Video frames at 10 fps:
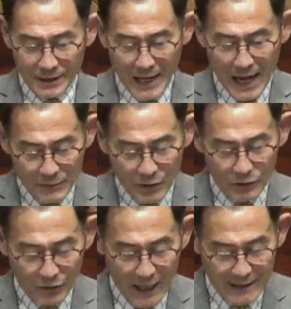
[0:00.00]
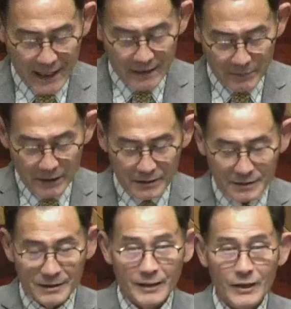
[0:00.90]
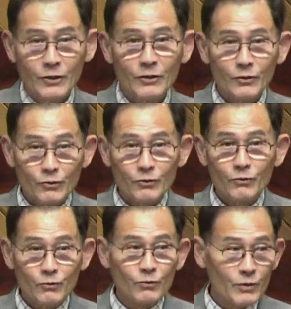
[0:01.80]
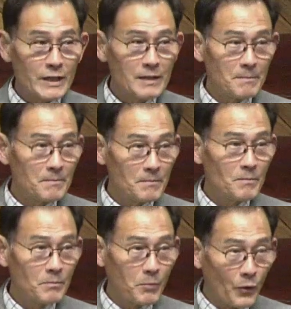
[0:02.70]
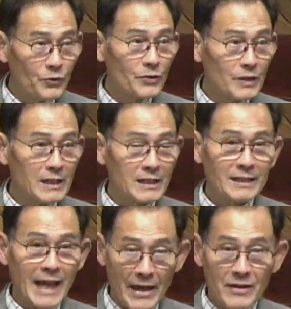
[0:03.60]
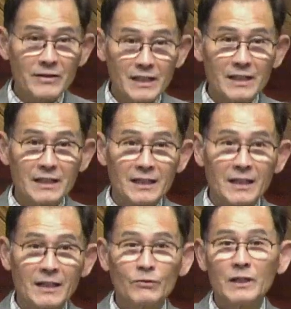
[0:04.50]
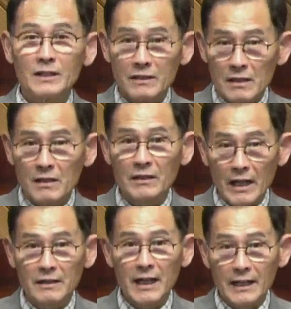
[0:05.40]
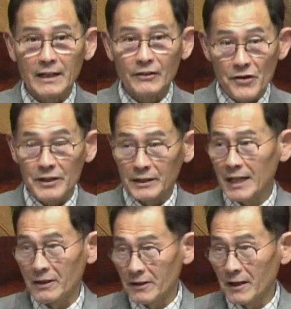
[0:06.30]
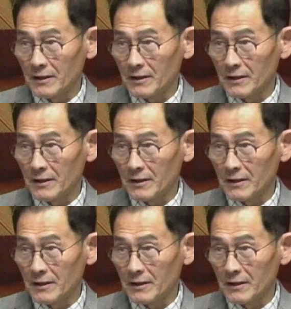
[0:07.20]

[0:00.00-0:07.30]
아무것도 하지 않으면 우리 본능이 자연히 우리는 흘러내려가게 되어 있다 이거예요.